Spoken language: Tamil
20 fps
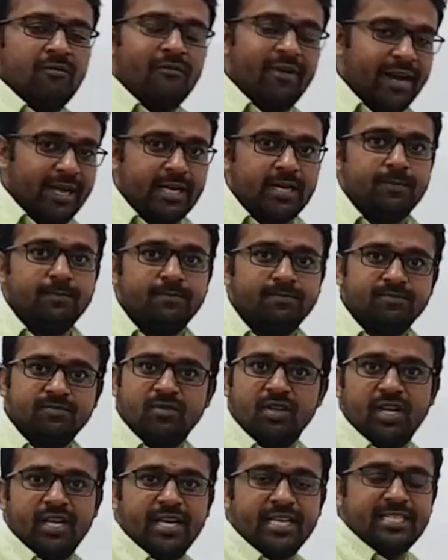வணக்கம்
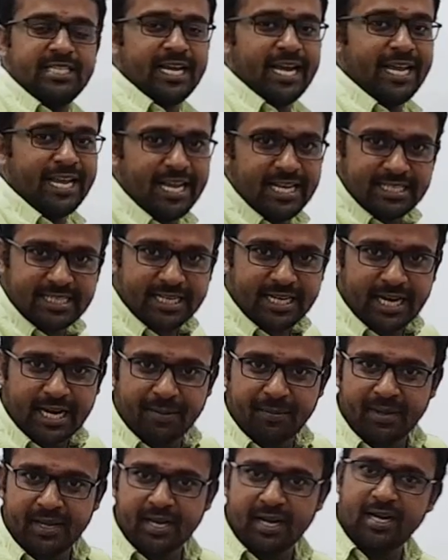எஸ்ஏஐஏஎஸ்
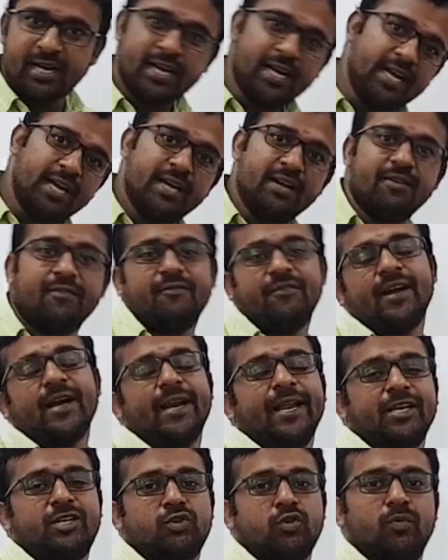அகாடமிக்காக
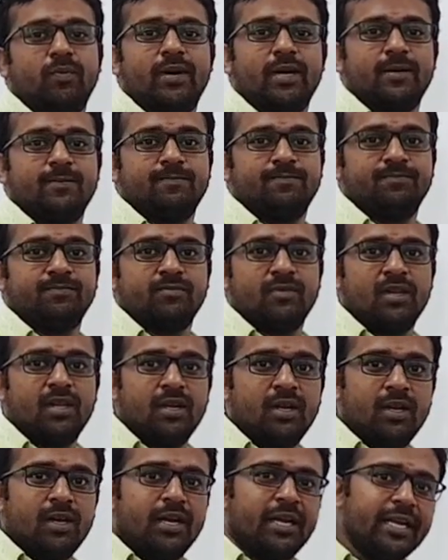வெங்கடேஷ்குமார்
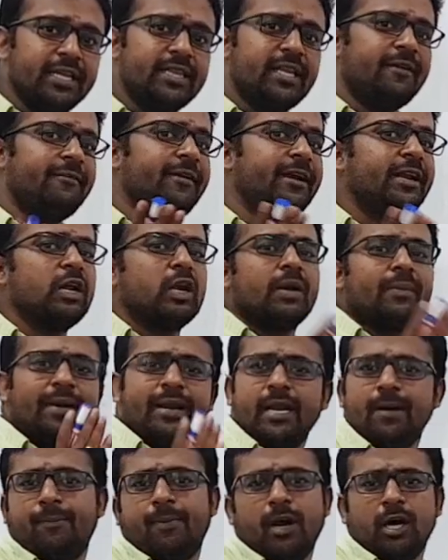இந்த வீடியோவில் நம்ம
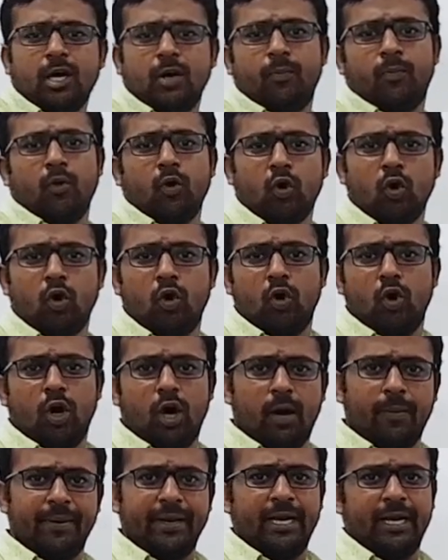என்ன பார்க்க போகிறோம்
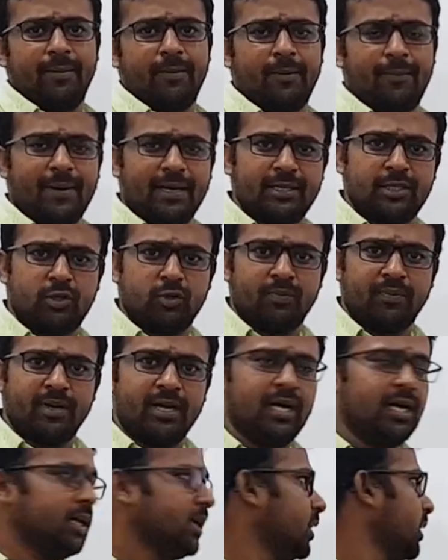அப்படின்னு நம்ம
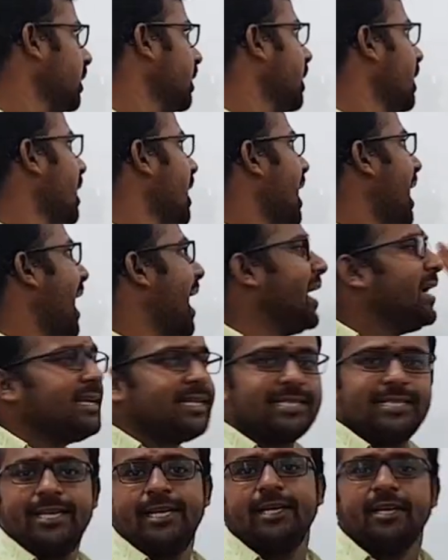பார்த்துட்டோம்னா
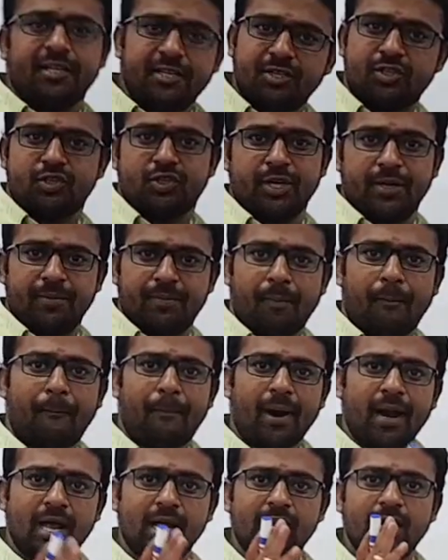ஆன்சியன் ஹிஸ்ட்ரி
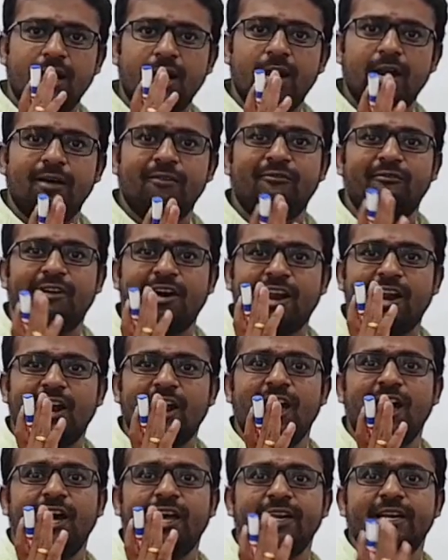பழங்கால
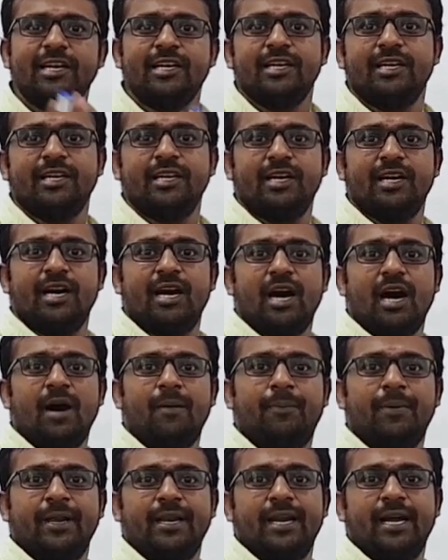வரலாறு
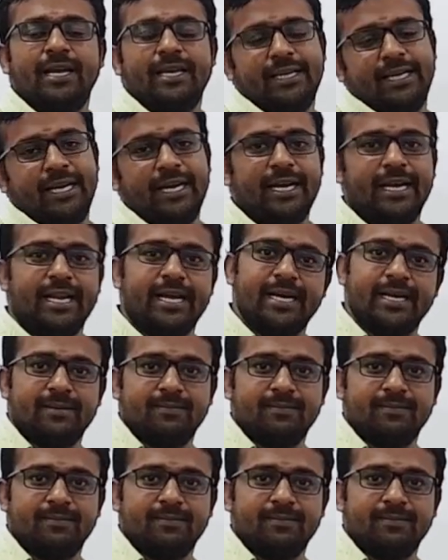அப்படின்னா என்ன